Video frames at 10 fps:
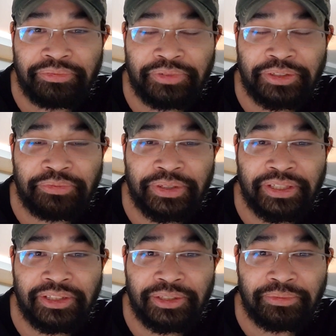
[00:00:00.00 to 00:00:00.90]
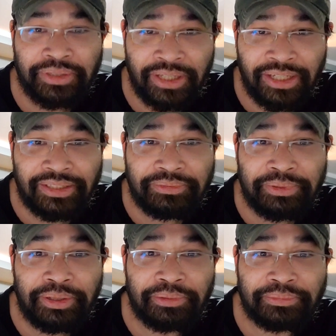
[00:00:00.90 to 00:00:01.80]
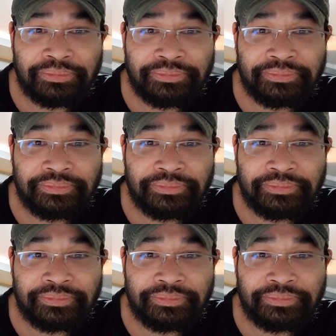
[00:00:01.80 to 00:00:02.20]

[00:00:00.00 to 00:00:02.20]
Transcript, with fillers: cái những vị dân tộc khác đúng không?